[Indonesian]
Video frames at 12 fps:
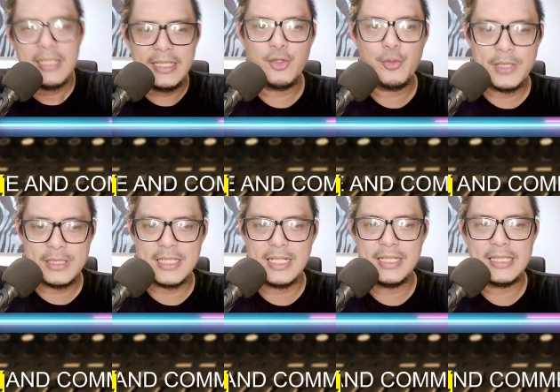Ini gue
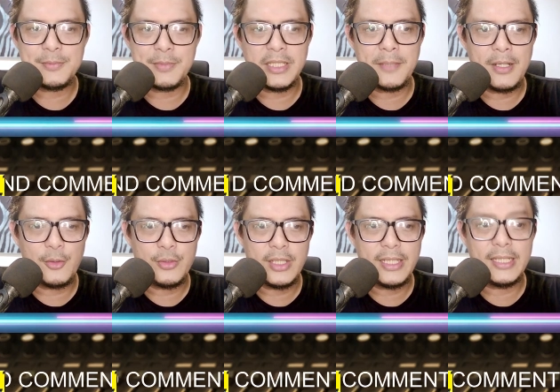penasaran nih guys seperti apa
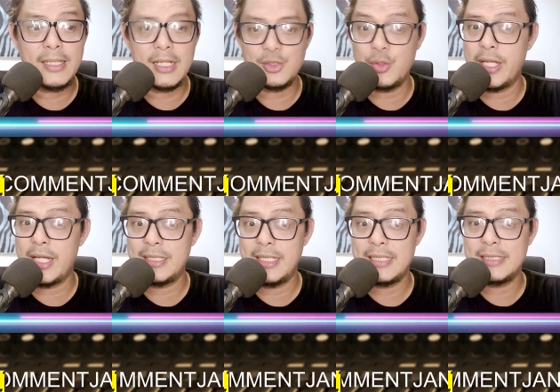lagunya. Kita langsung riak
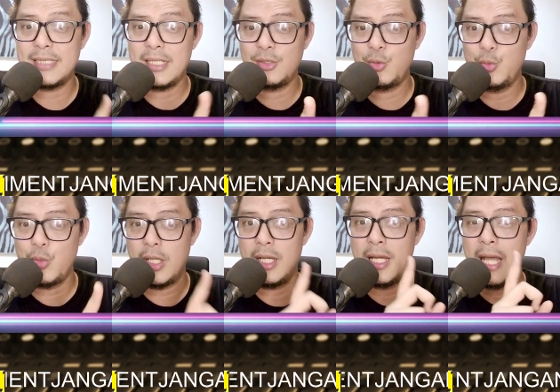aja guys. Satu
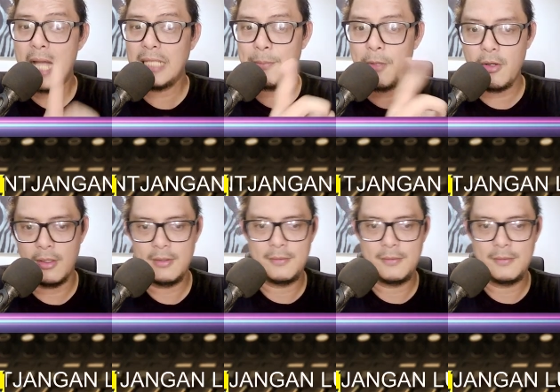dua. Aceplok.